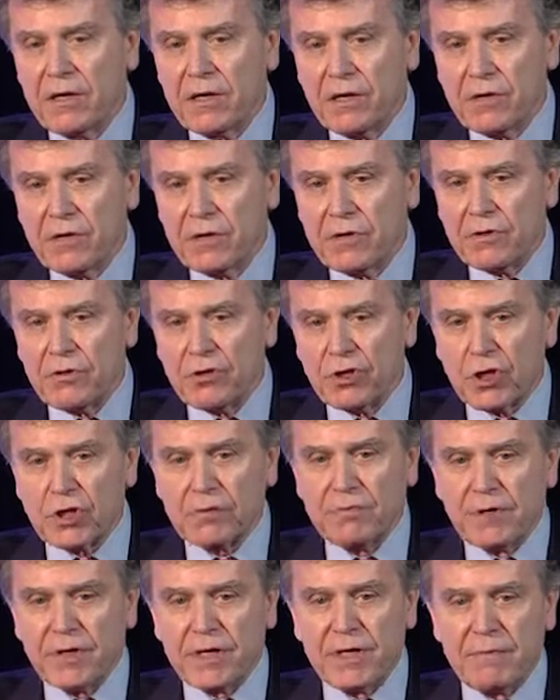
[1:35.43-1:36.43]
euh, des
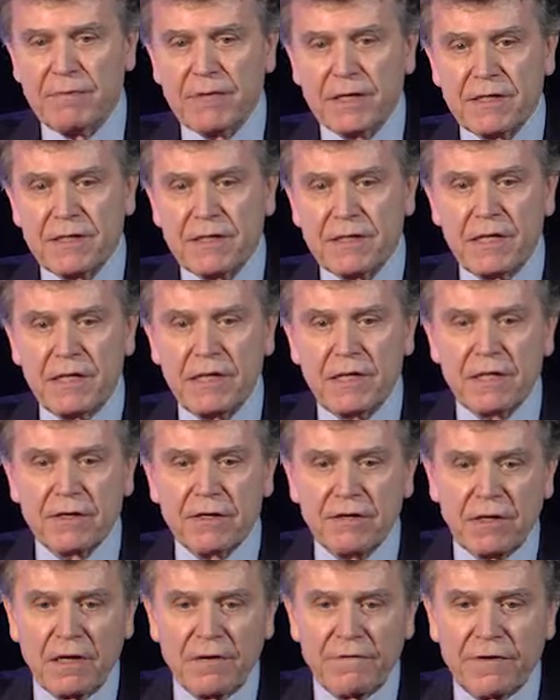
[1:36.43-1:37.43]
changements climatiques,
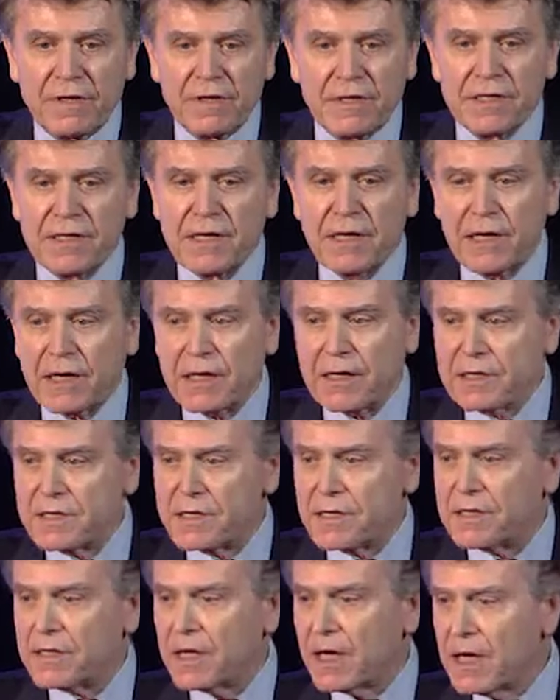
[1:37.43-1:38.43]
euh, l'effet de serre,
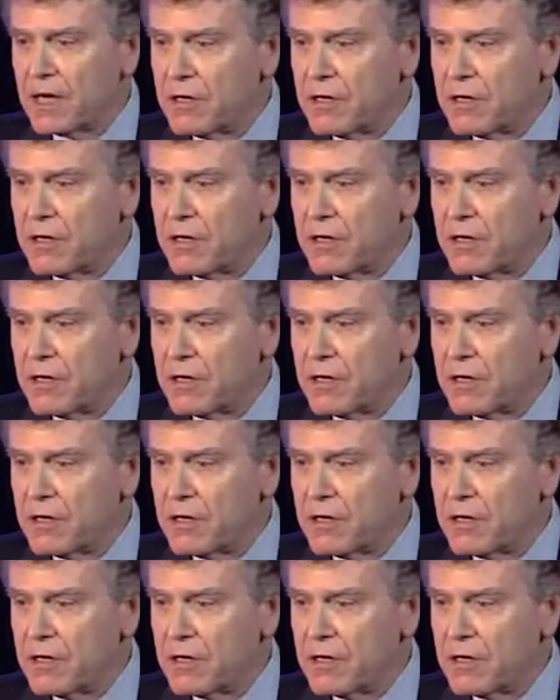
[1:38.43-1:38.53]
etc.,